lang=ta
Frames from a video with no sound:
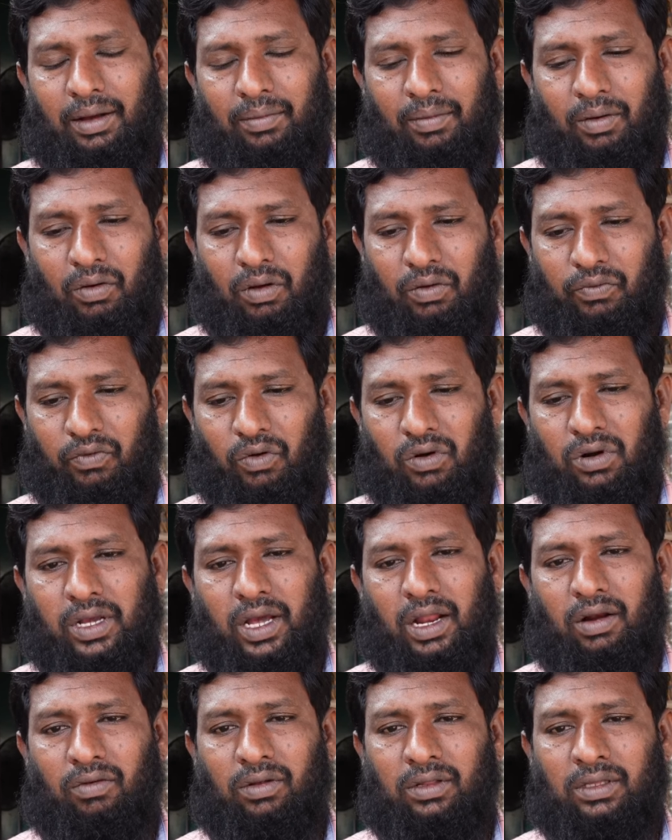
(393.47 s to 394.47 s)
ஆமாம் ஒரு ஃபோன்
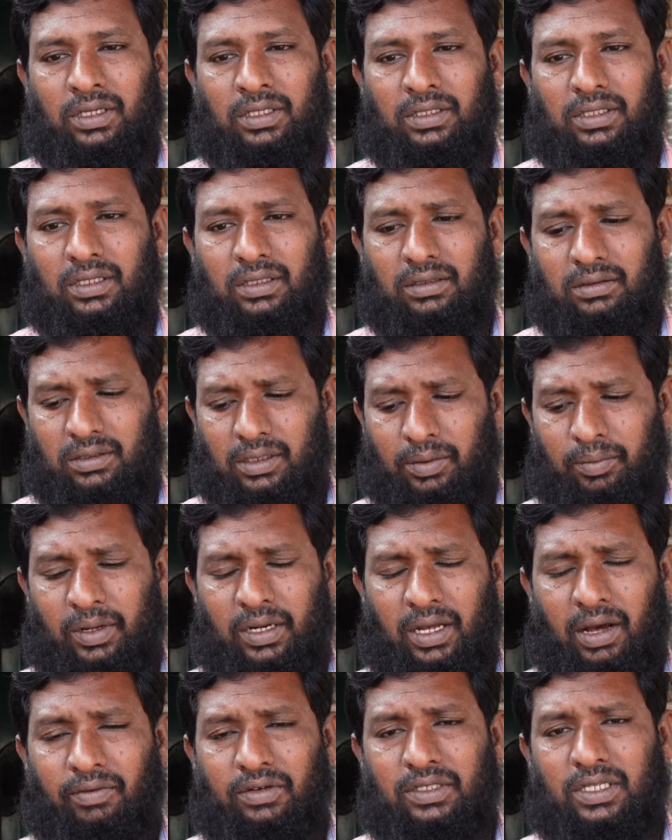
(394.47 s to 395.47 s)
கால் வந்து இந்த
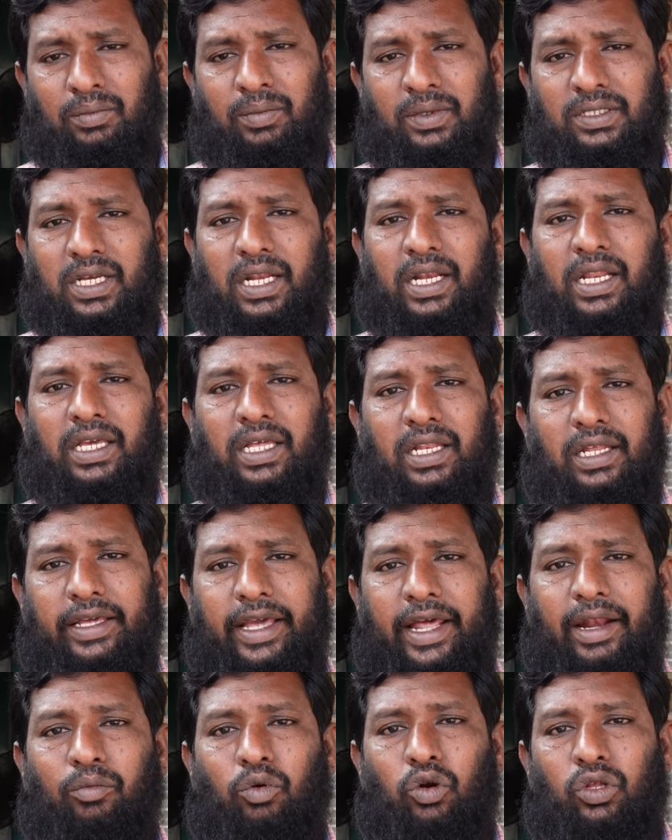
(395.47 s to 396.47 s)
மாதிரி அவசரமாக சென்னைக்கு நீ
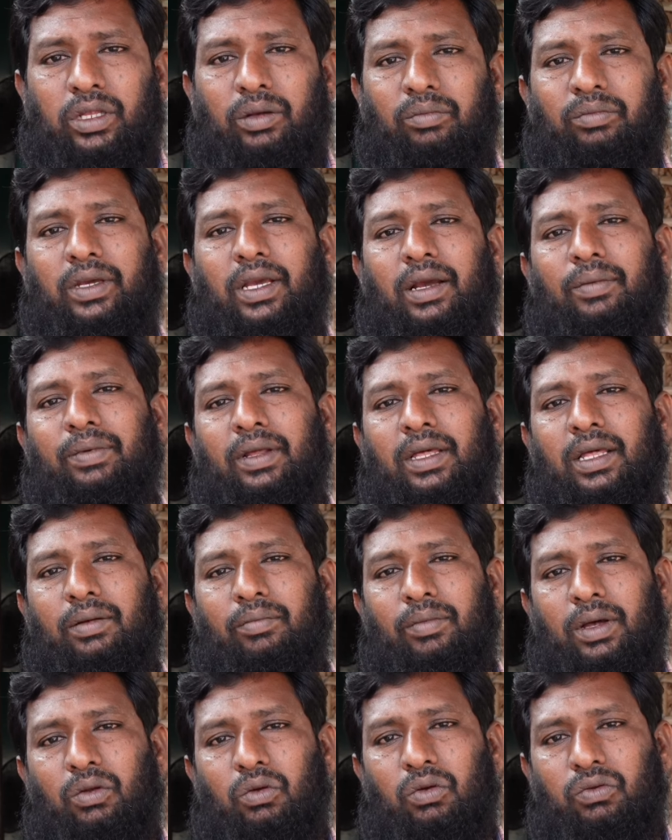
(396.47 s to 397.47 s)
கிளம்பணும் தம்பி
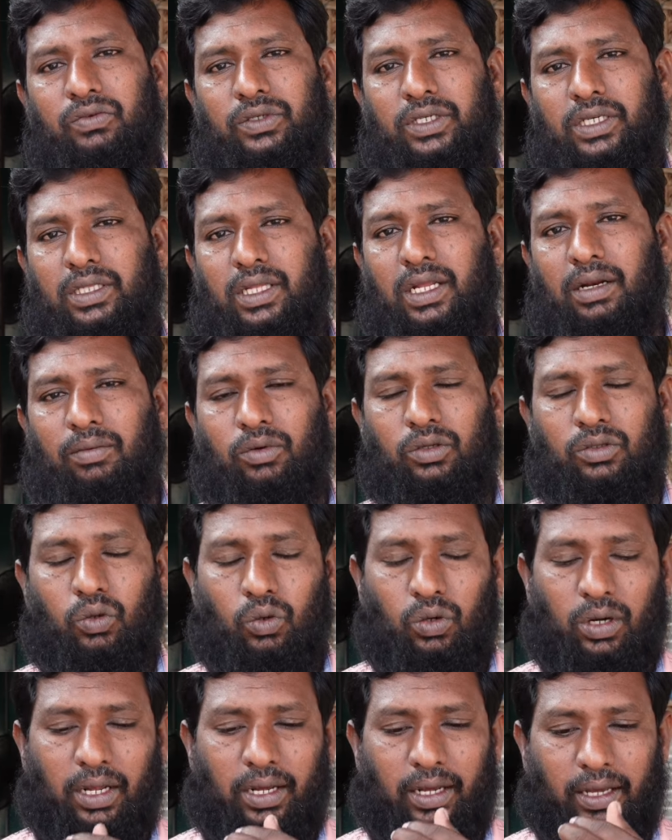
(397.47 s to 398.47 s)
அப்படிங்கிற மாதிரி ஒரு விஷயத்த நமக்கு
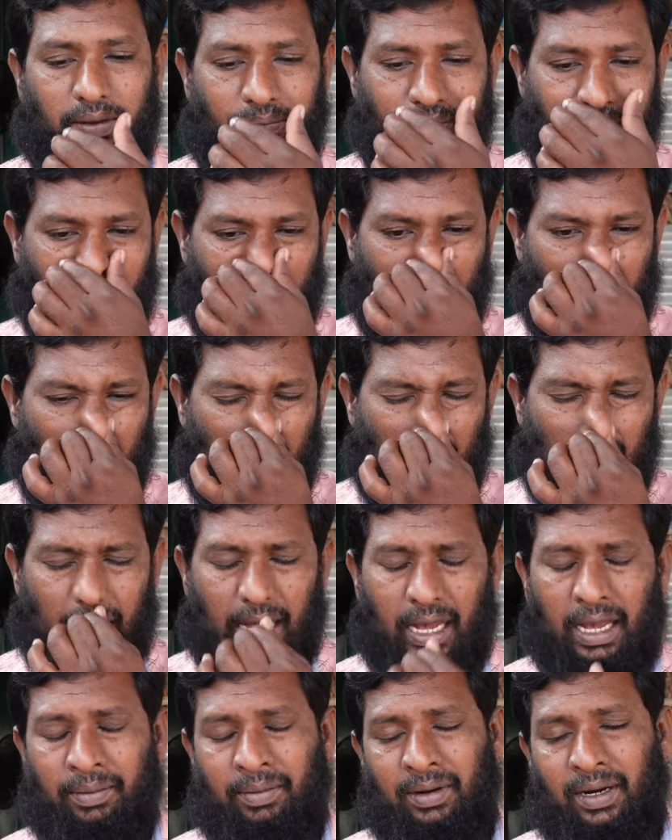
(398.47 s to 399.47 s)
சொல்கிறாங்க
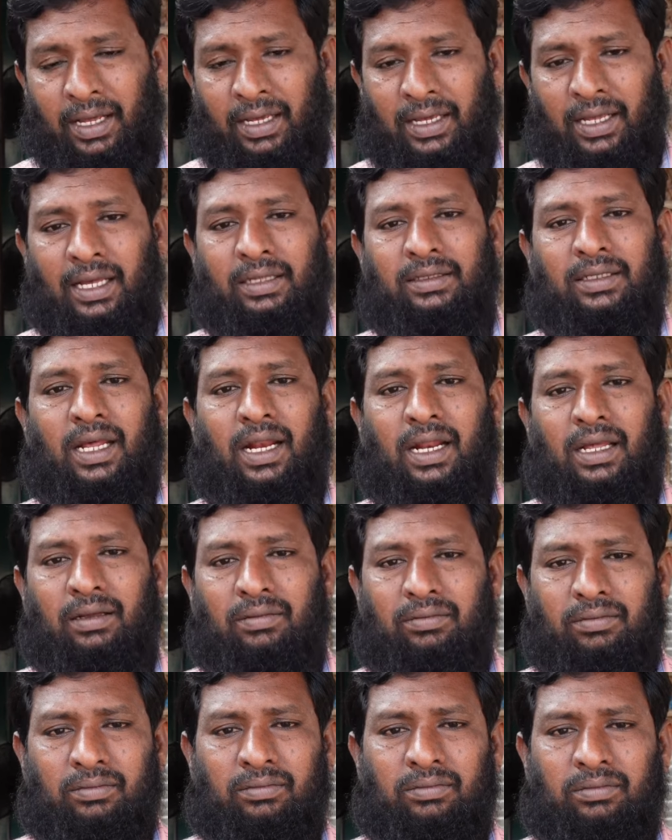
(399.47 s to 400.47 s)
அப்போ நான் ஏன் சார்
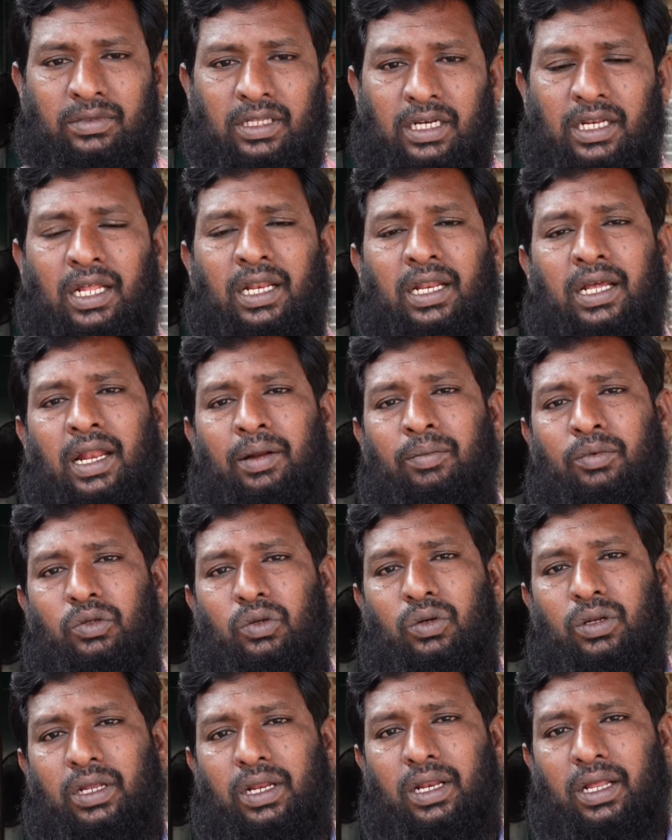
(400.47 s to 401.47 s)
திடீர்னு கிளம்ப
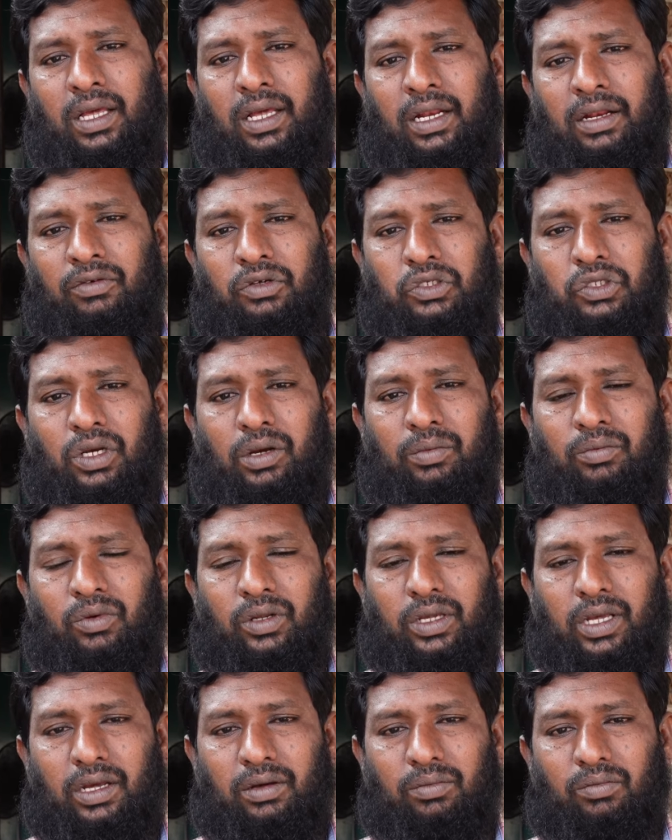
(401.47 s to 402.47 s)
சொல்கிறீங்களே என்ன விஷயம்
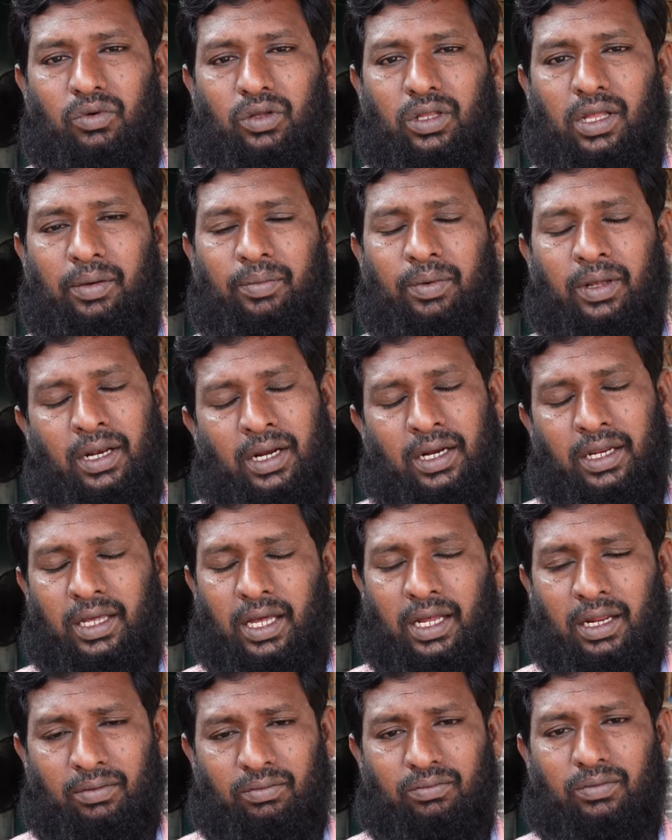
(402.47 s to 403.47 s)
அப்படின்னு கேட்கும்போது அப்போ இல்லை நீ
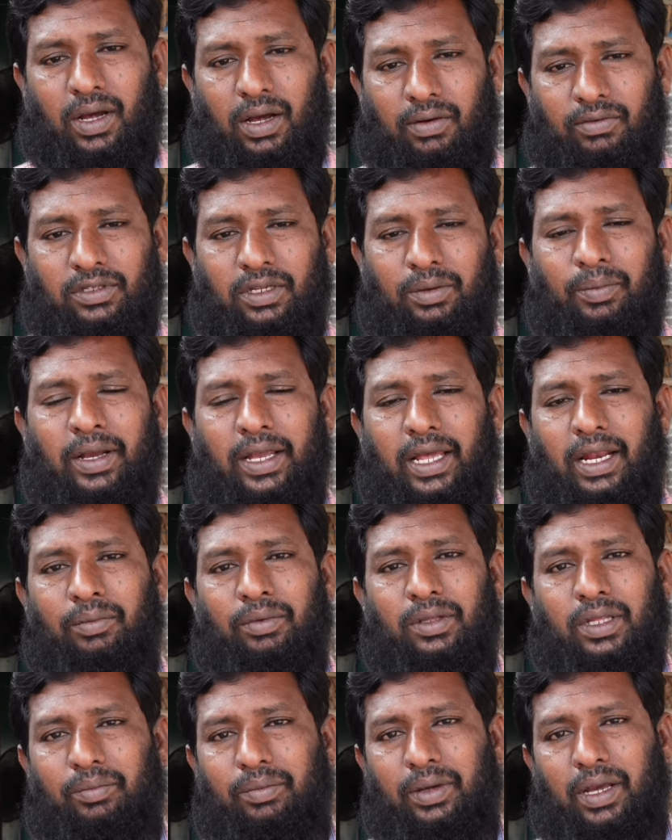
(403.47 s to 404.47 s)
அவசரமாக
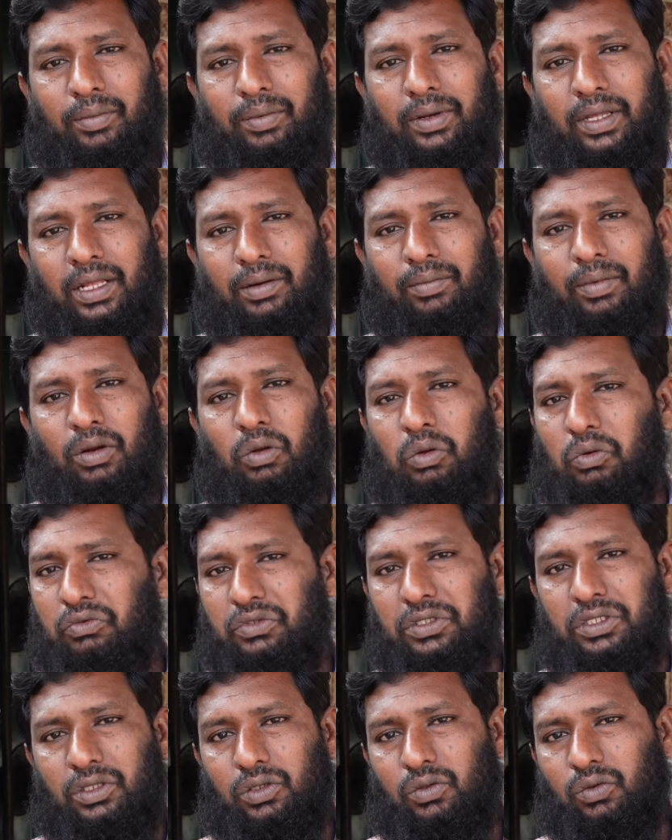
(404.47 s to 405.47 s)
கிளம்பு தம்பி அப்படிங்கிற மாதிரி ஒரு
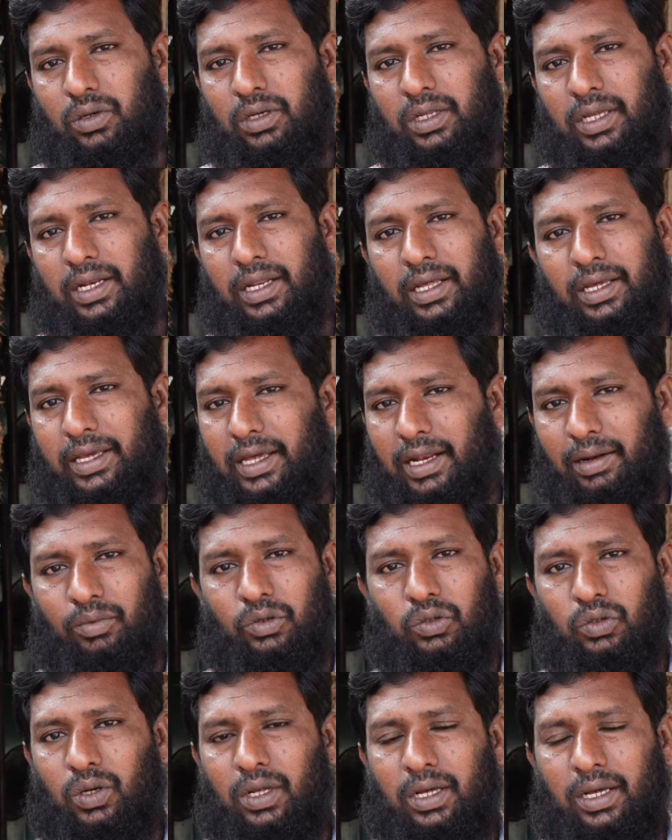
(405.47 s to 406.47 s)
விஷயத்த சொல்லி என்னை
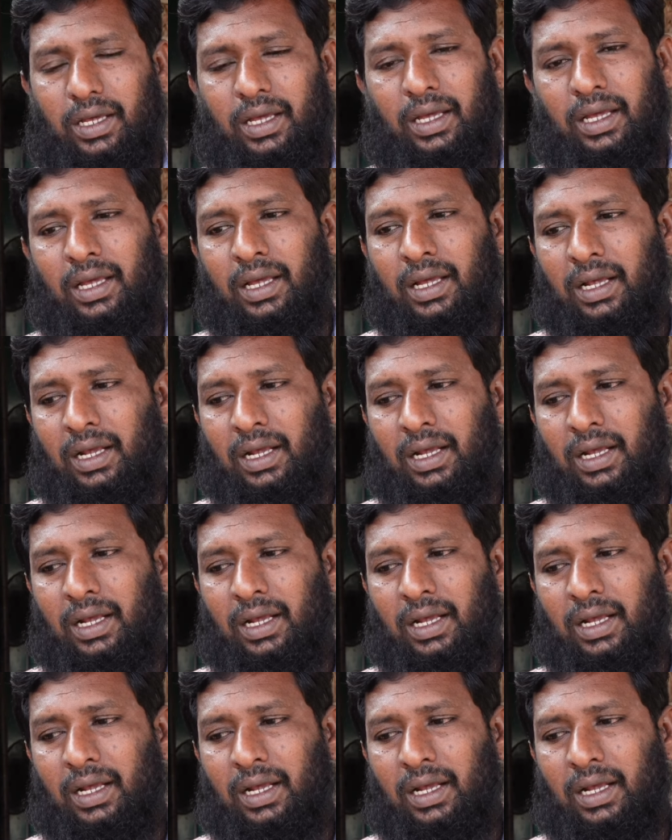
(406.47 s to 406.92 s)
கிளம்ப சொன்னாங்க